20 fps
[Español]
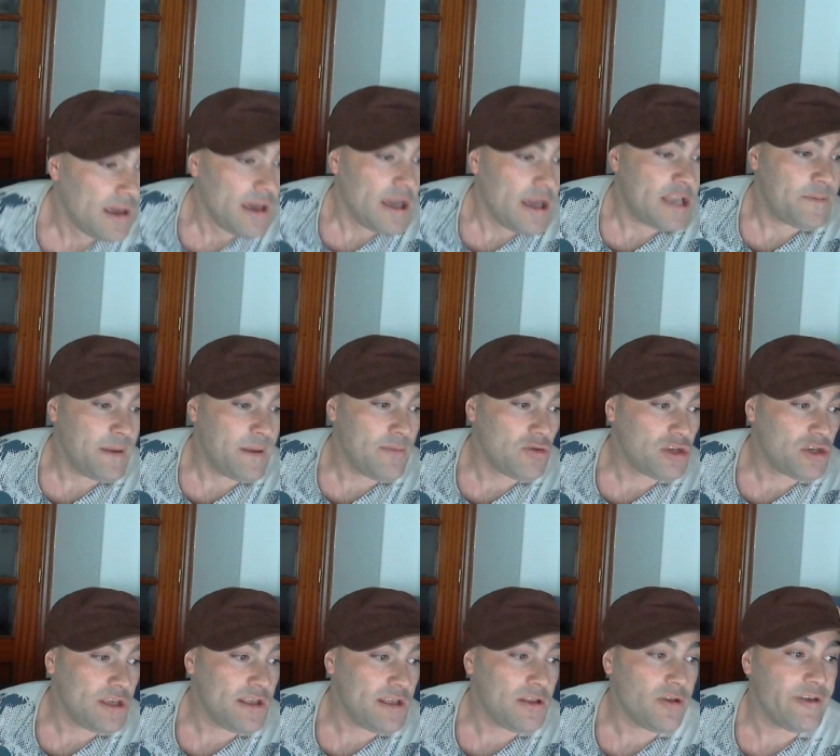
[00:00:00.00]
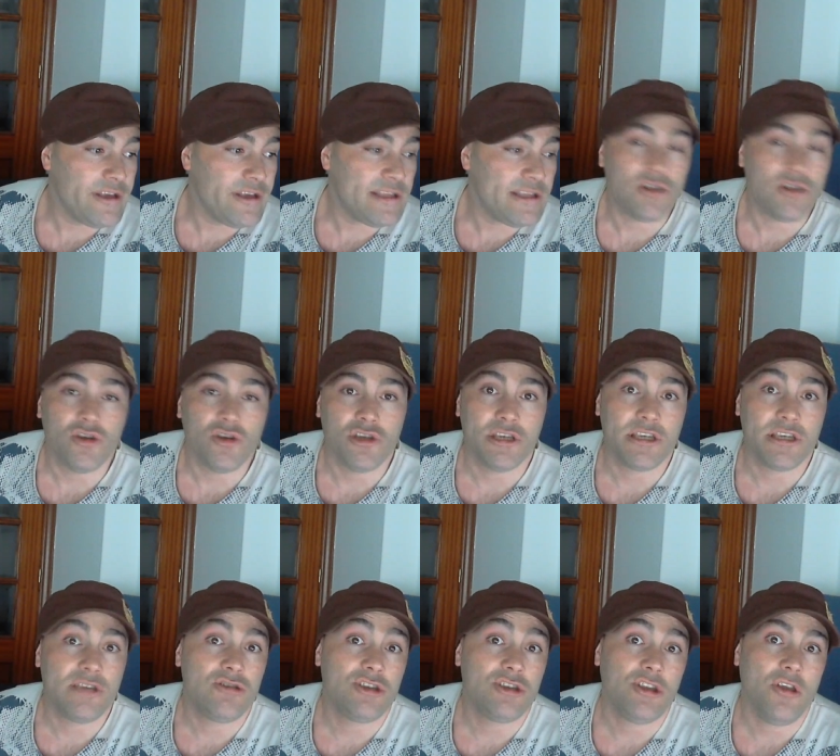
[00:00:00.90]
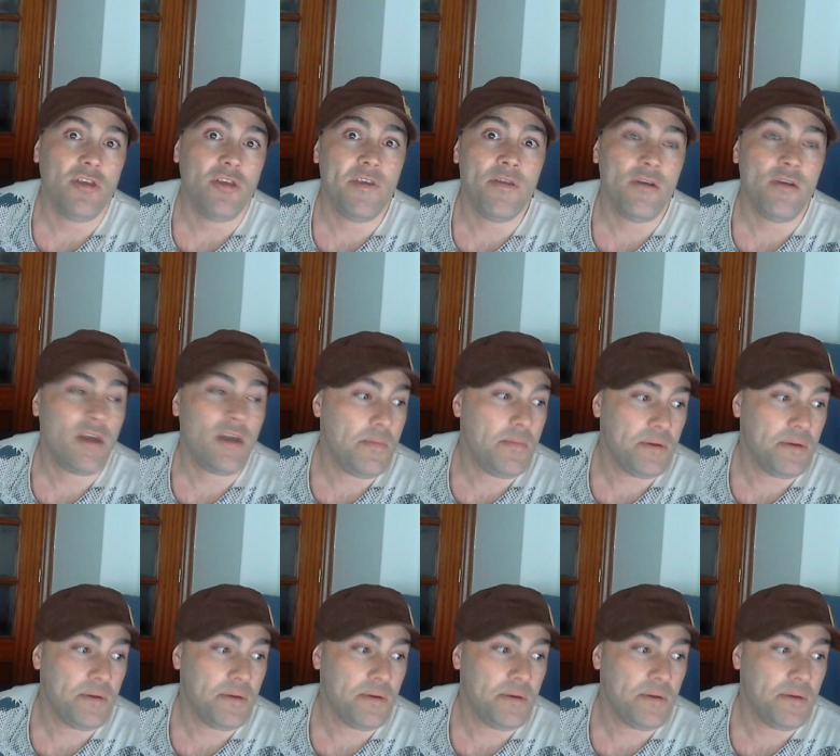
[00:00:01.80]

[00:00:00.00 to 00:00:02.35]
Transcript: Esperemos que dentro de estas cosas que os estoy diciendo aquí,